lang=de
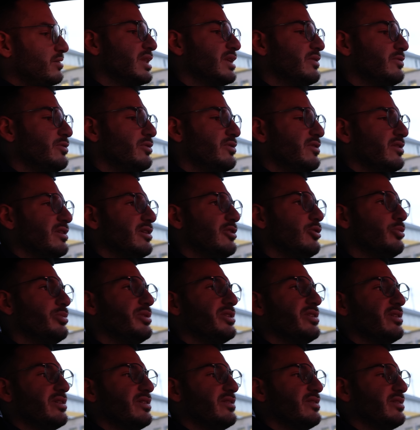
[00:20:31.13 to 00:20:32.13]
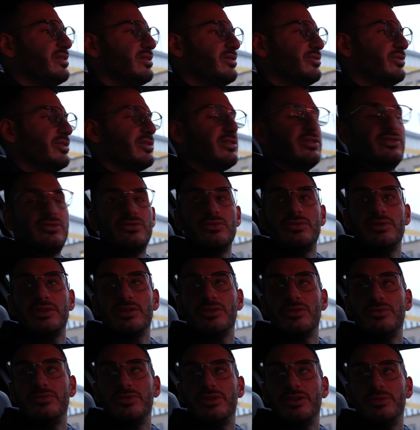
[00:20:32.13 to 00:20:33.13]
14 Kilometer Restreichweite, so weit
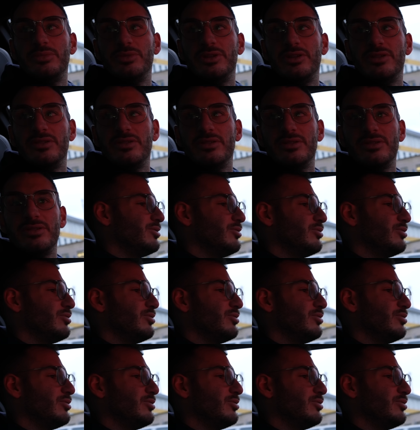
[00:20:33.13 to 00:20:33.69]
kommen wir damit nicht.